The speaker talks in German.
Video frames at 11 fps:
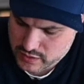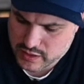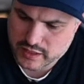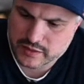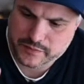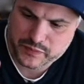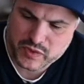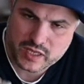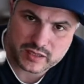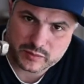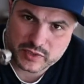dann
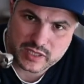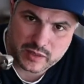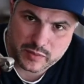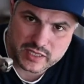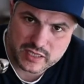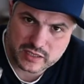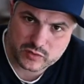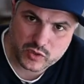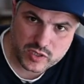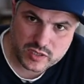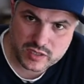mit der Beißzange
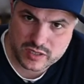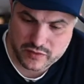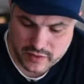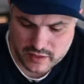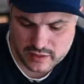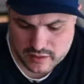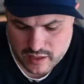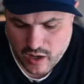durchzwicken,